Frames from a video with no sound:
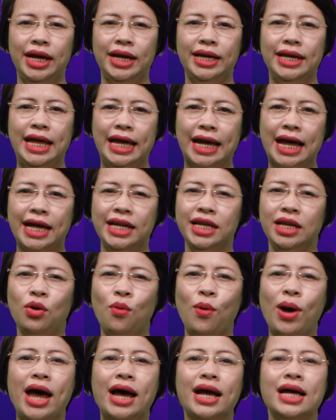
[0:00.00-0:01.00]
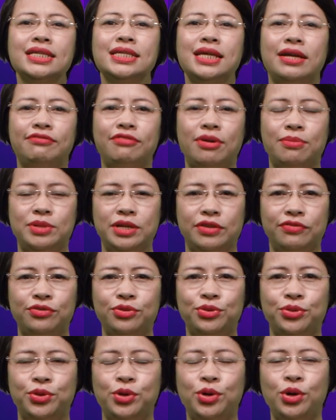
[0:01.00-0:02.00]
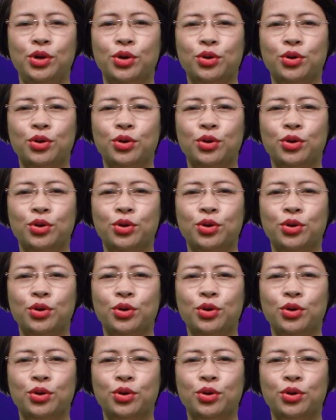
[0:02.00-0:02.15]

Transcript: để cá nhân hóa các sản phẩm dịch vụ,